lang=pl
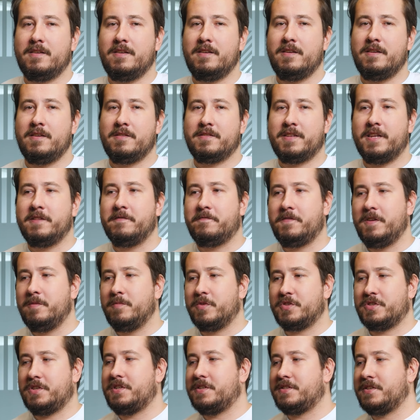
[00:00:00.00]
I ten film
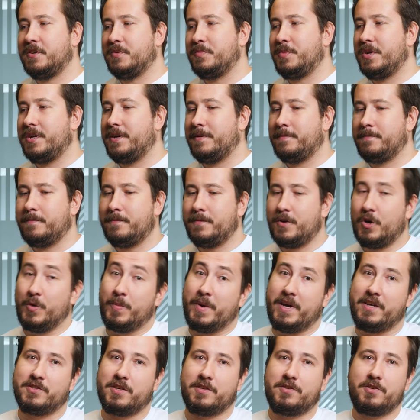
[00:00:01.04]
możecie sobie
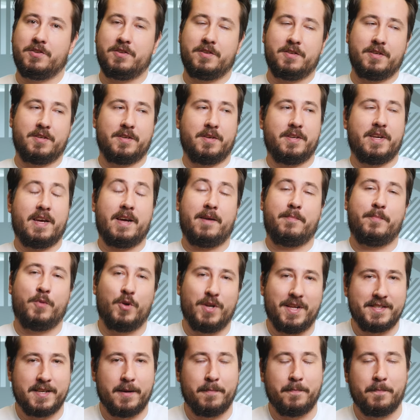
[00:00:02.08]
obejrzeć, ja
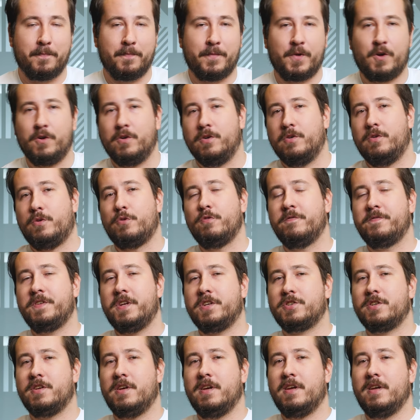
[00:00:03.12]
polecam go
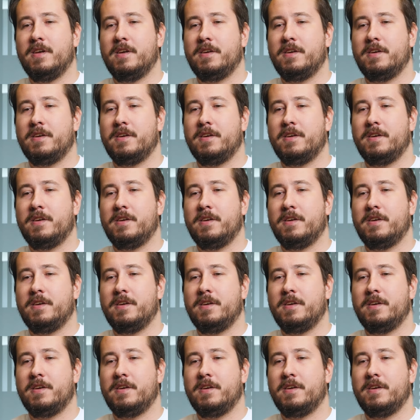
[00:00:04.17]
również.